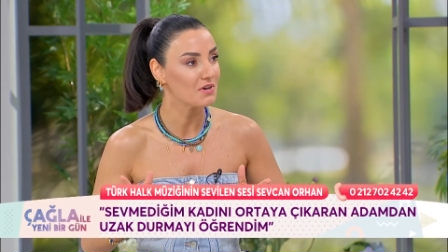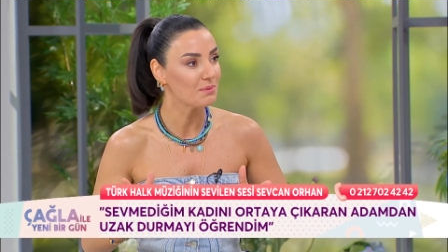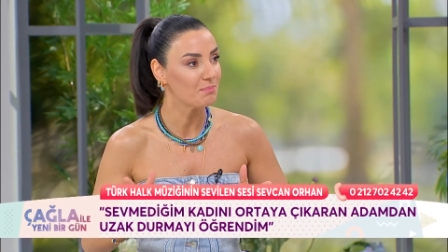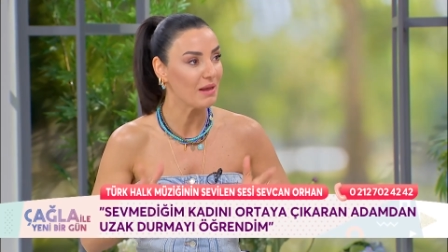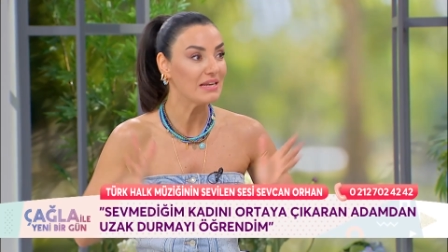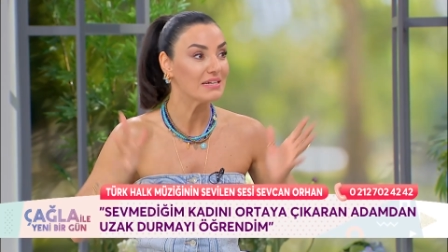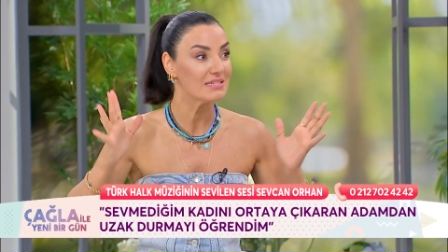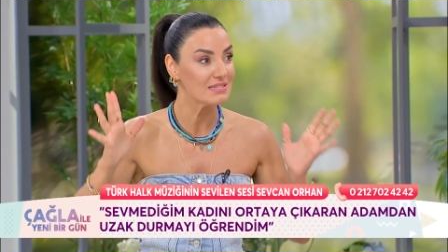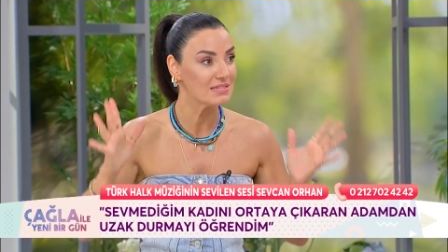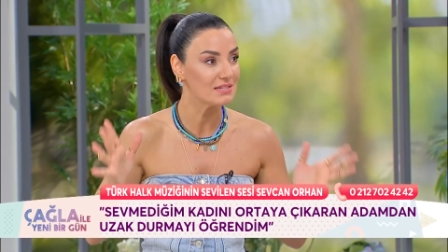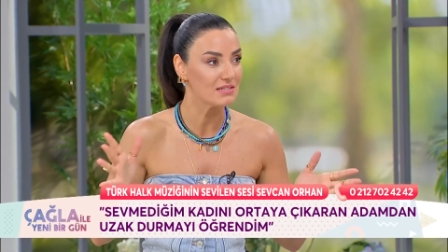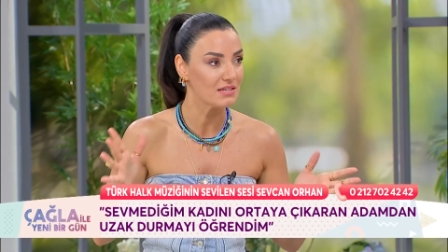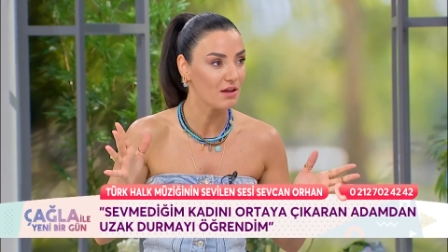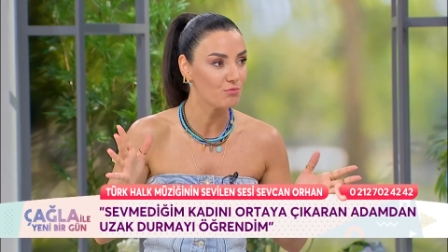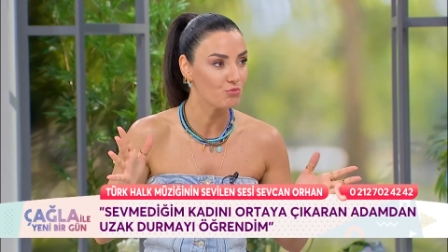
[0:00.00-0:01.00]
var. Belirsizlik
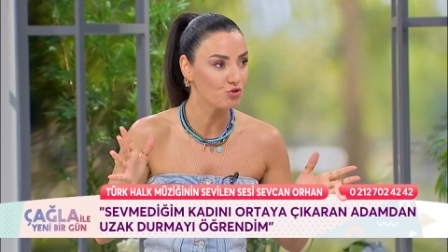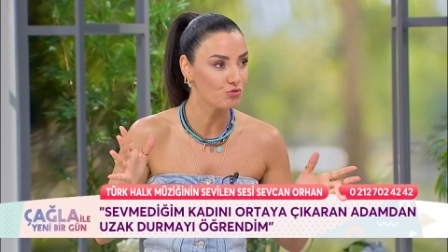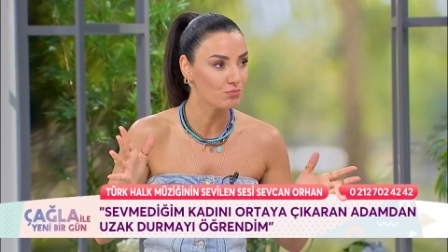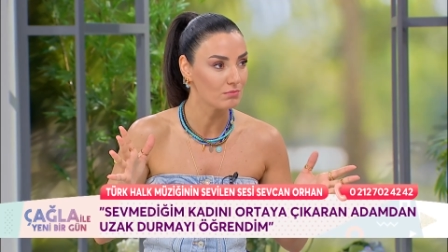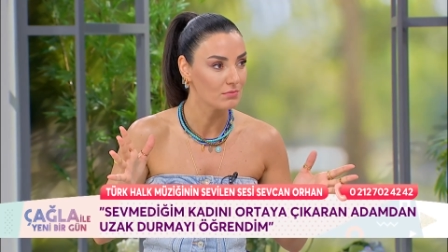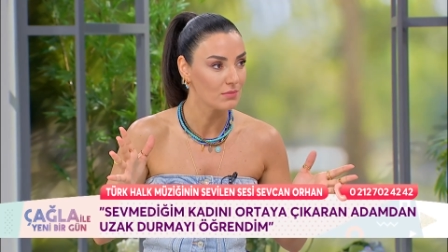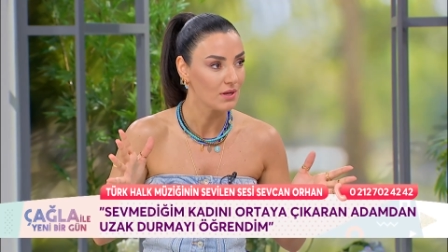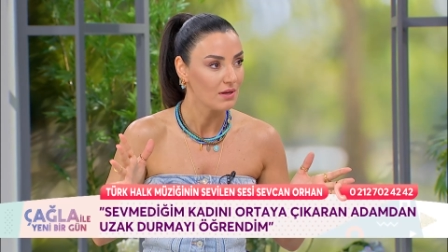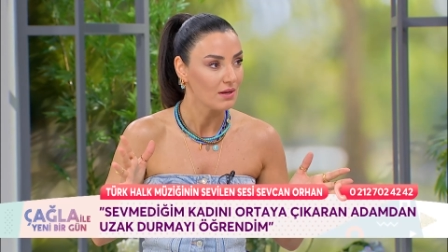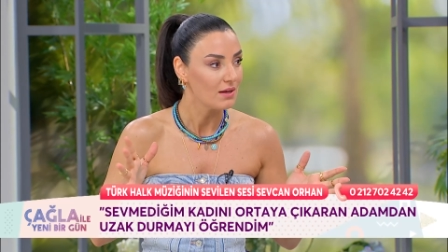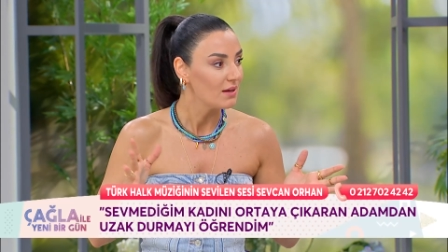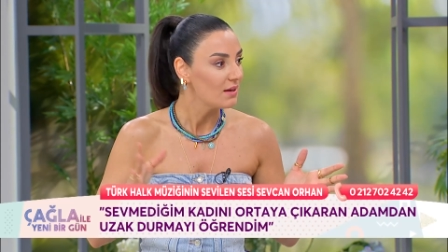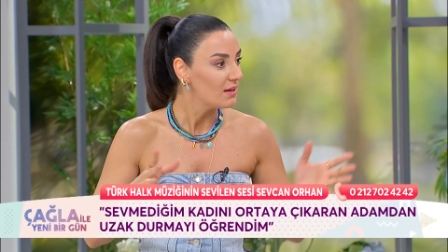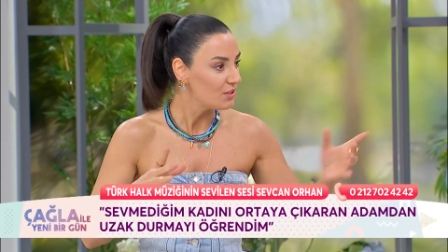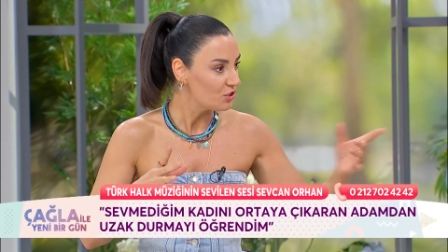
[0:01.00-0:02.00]
hmm. sevmiyorum. Hmm.